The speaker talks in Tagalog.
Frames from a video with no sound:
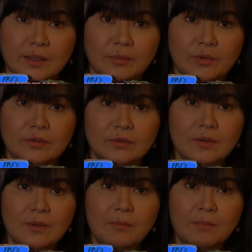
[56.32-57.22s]
nga si
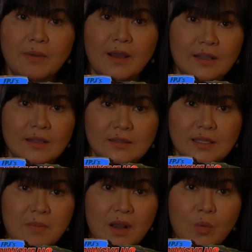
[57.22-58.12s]
Cassandra
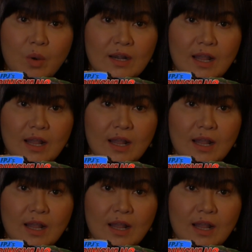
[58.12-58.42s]
ay sunod na